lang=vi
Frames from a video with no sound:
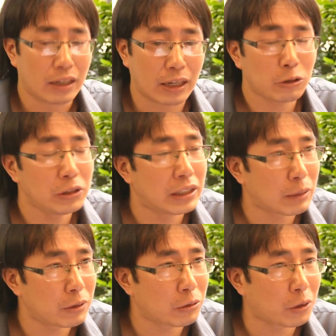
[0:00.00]
ở đây tôi nhìn
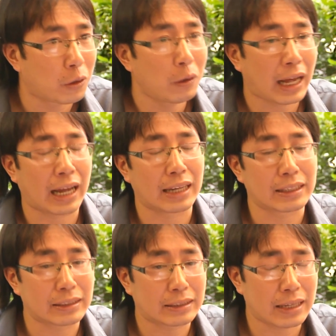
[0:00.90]
thấy một yếu tố là
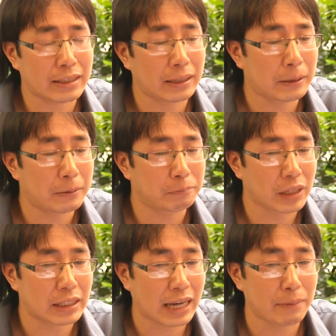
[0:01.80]
các cái um,
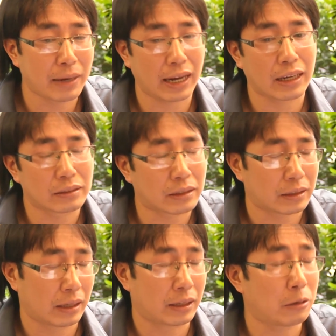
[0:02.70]
cha mẹ
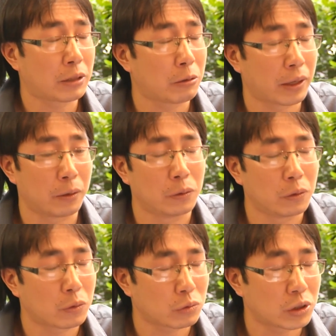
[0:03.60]
theo theo kiểu
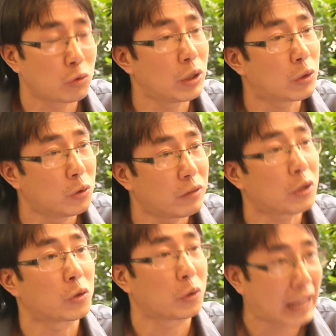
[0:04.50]
tư duy cũ vẫn
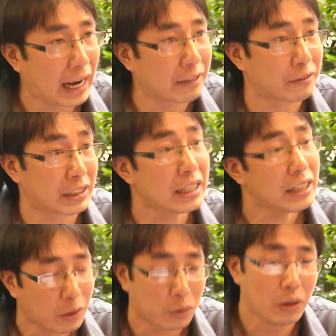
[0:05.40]
còn tồn tại và rất
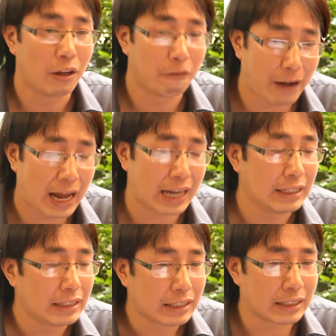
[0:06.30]
nhiều và
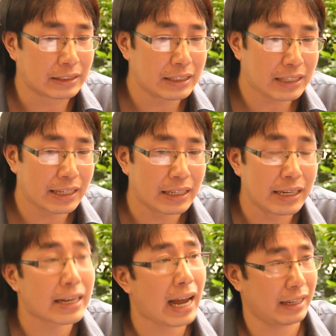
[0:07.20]
à, những gia đình
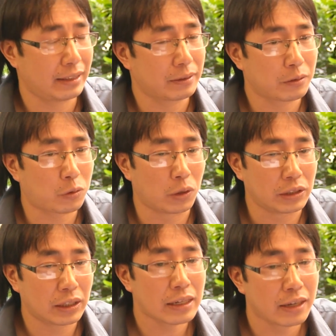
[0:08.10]
hiện đại của
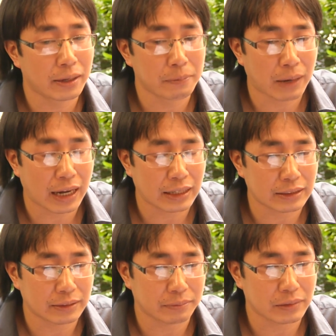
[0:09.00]
những người
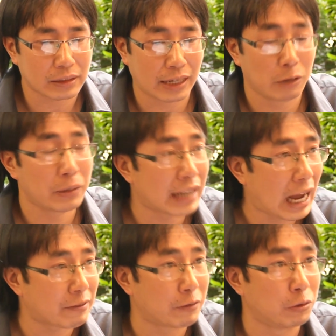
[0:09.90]
mà đàn ông hiện
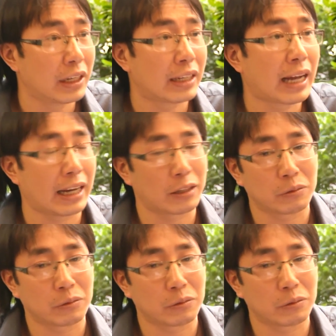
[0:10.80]
đại và phụ nữ hiện đại